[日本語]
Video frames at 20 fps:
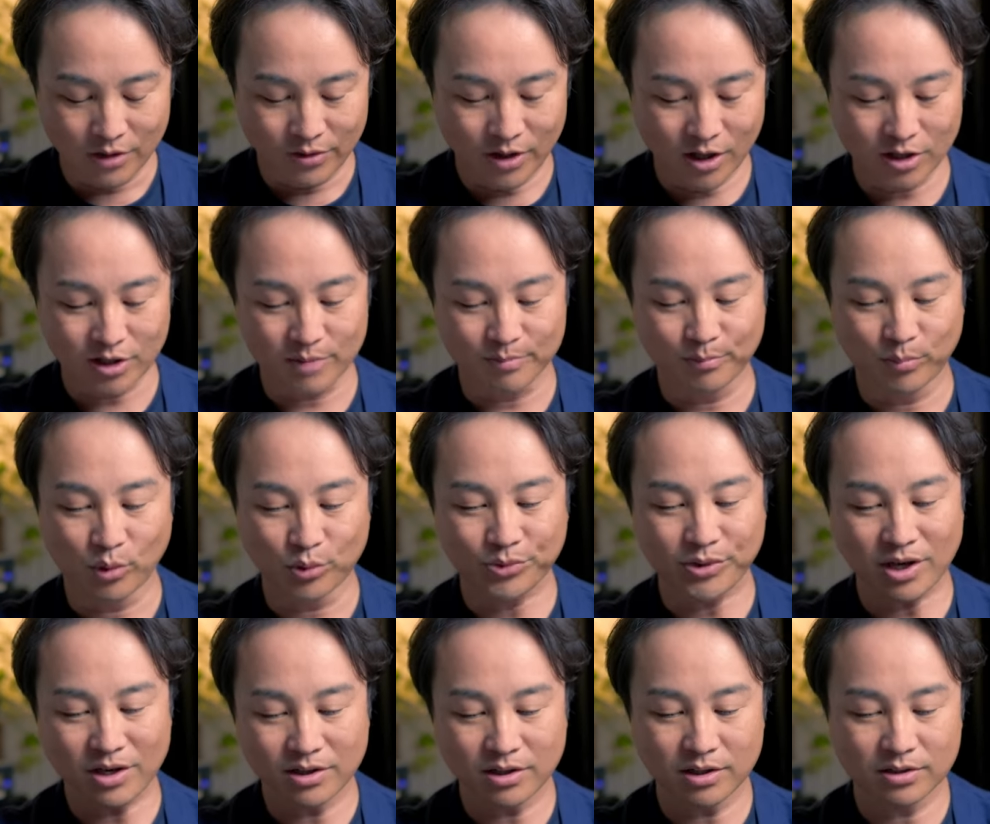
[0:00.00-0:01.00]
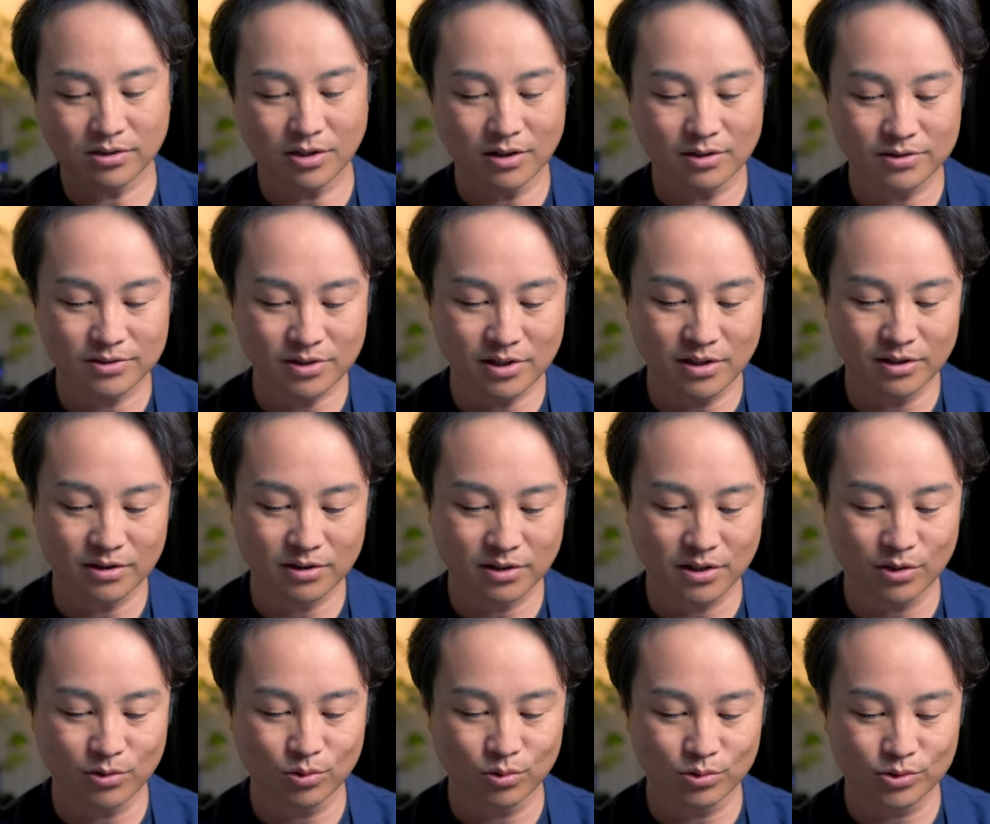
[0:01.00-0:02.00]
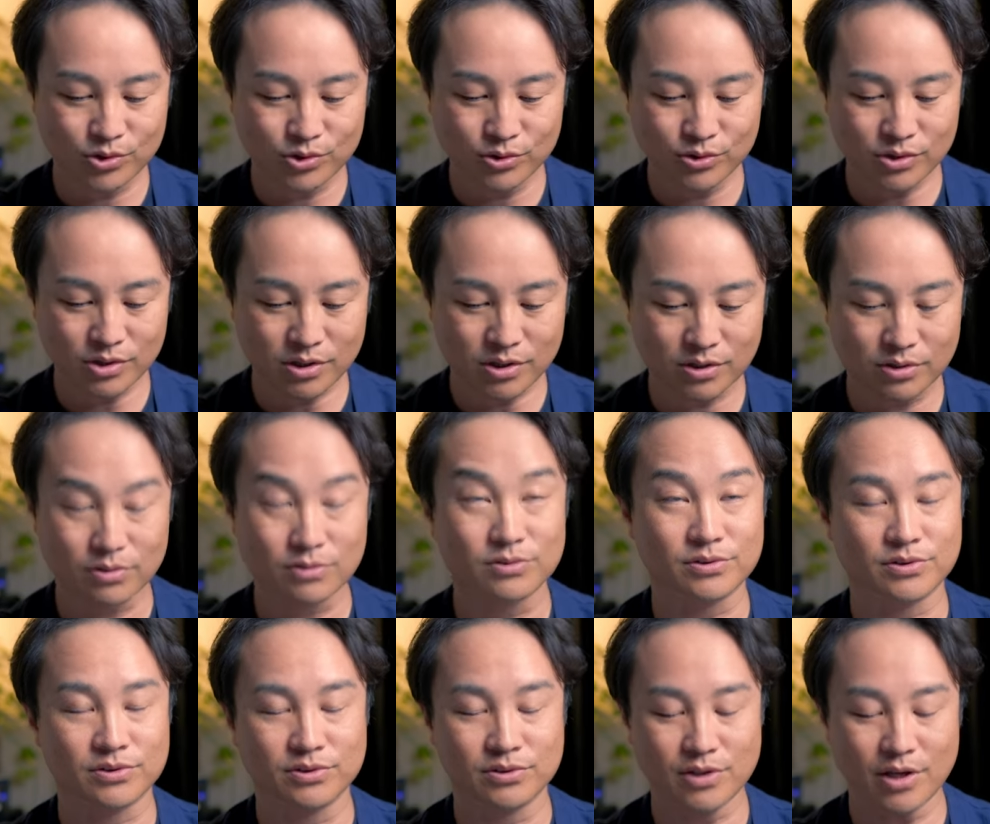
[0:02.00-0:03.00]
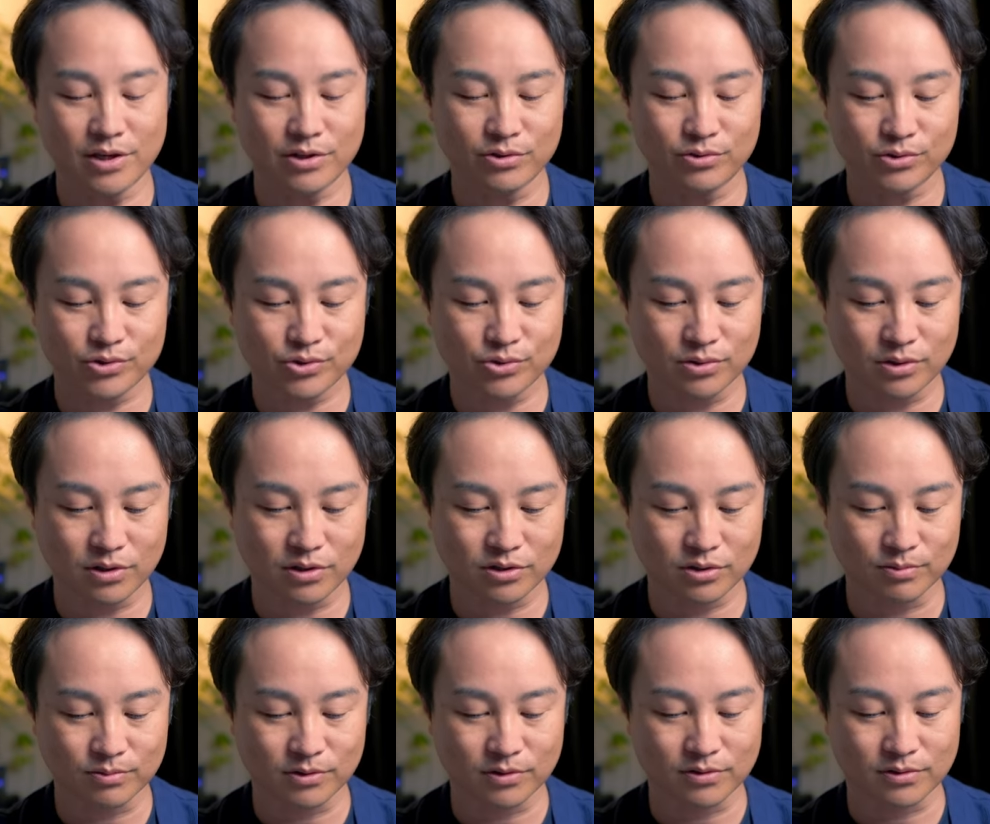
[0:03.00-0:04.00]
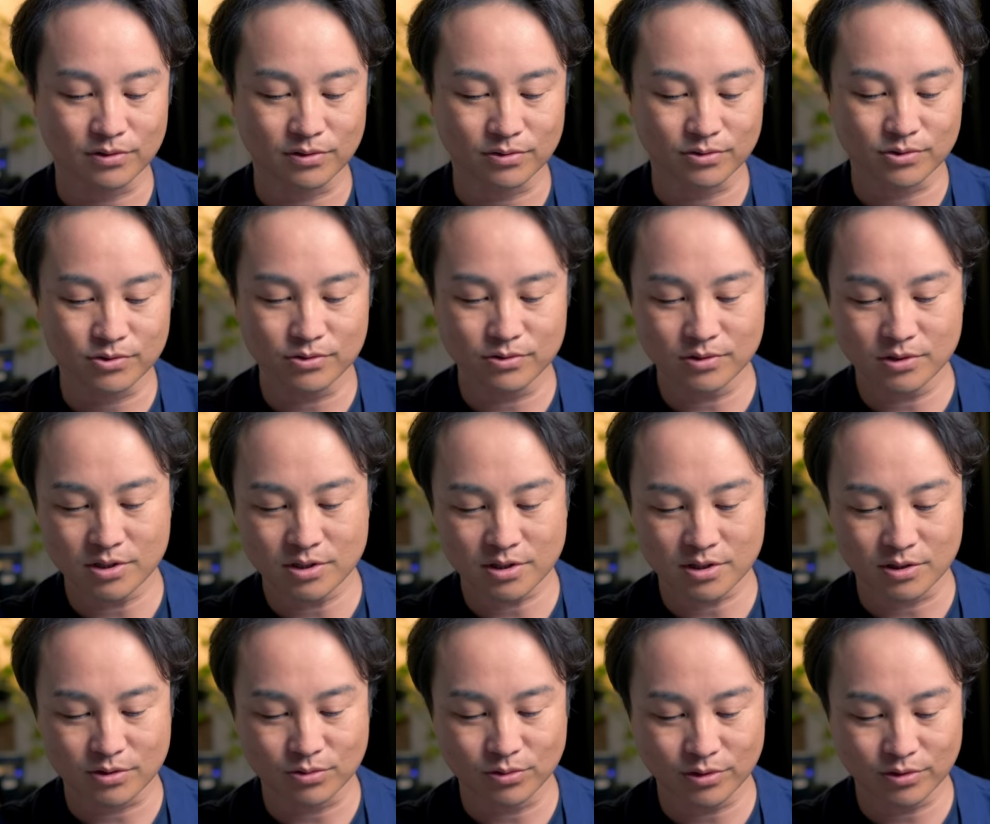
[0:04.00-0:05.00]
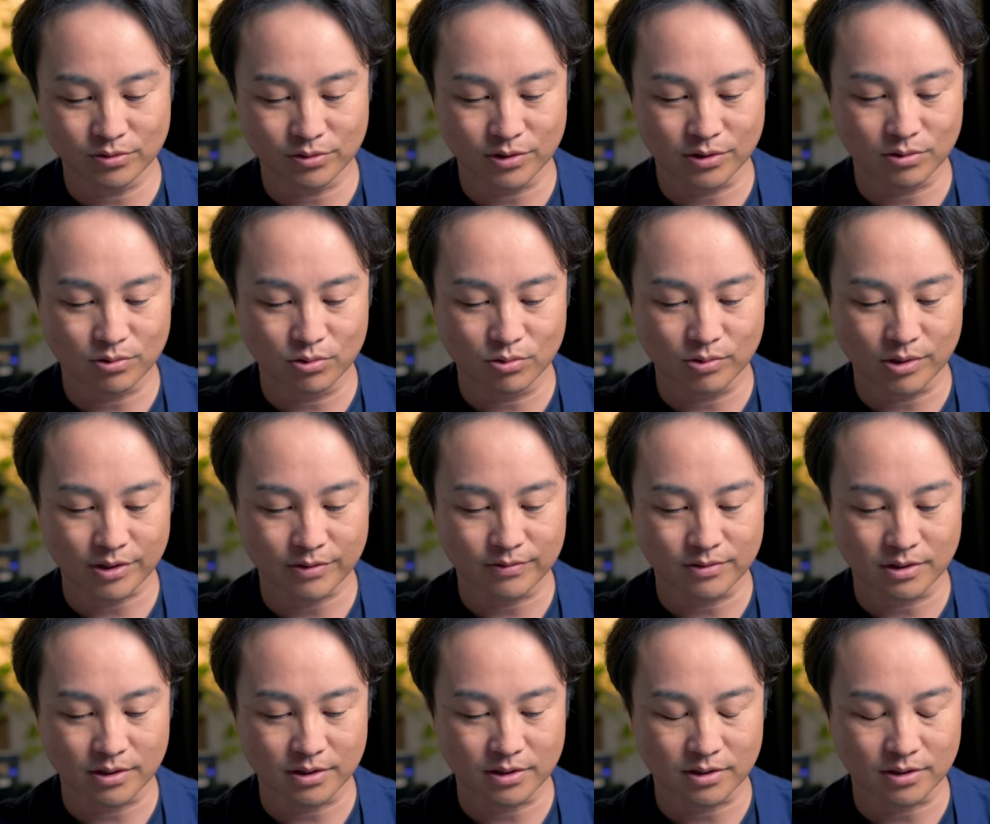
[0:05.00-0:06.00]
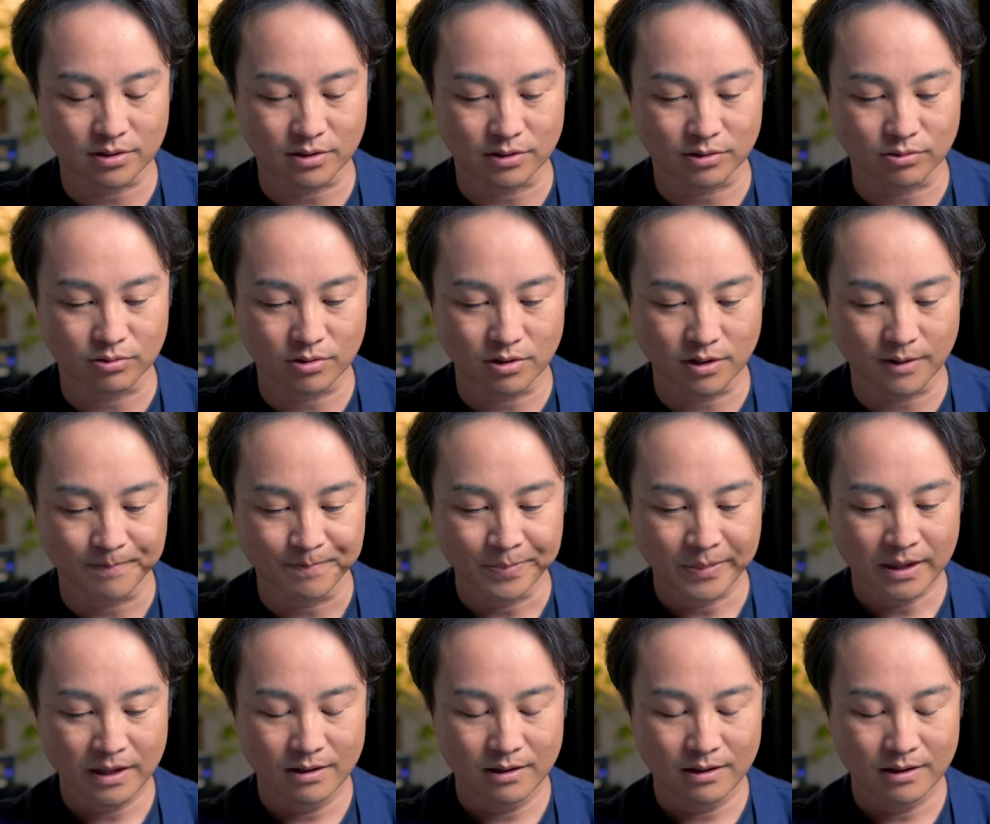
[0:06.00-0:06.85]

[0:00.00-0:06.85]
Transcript: なんかねボタンがたくさんあって、この十字キーとかすげえ優秀だなと思ったんですけど、十字キーそれぞれにこう割り振られてたりとか、